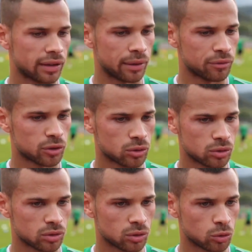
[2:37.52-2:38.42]
kämpft
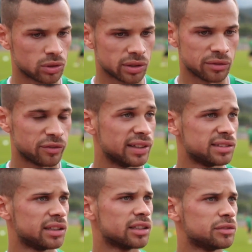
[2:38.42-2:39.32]
und, und die
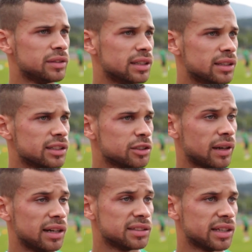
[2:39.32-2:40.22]
Fans sehen, dass wir, dass
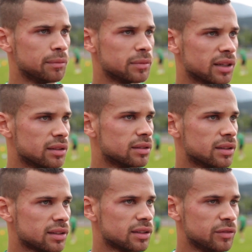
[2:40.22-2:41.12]
wir alles geben,
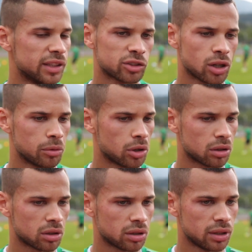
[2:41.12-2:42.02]
dann wird es, glaube ich,
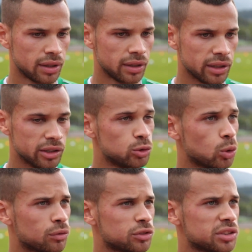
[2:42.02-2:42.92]
auch in
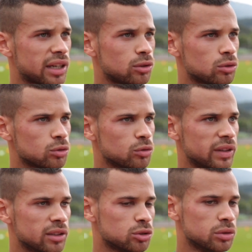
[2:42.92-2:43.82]
Zukunft so sein. Und, und
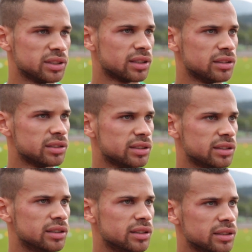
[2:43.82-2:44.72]
wenn das so ist, dann ist
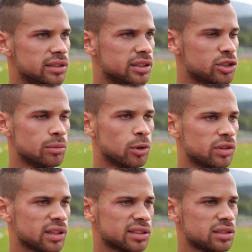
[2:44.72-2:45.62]
die, ist die Stimmung
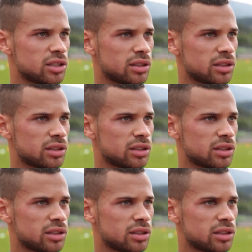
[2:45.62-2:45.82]
fantastisch.